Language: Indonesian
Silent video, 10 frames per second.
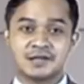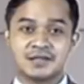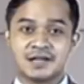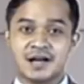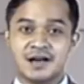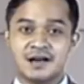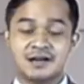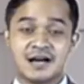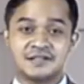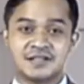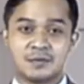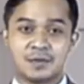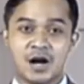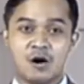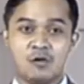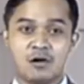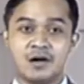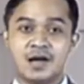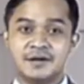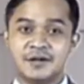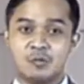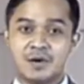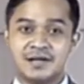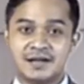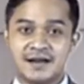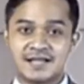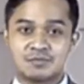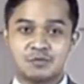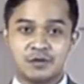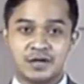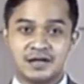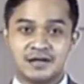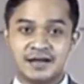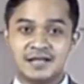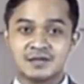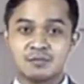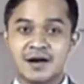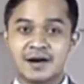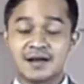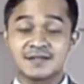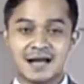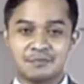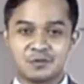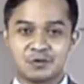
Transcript: Tengah Ganjar Pranowo di rumah dinas Puri Gede, Semarang, Sabtu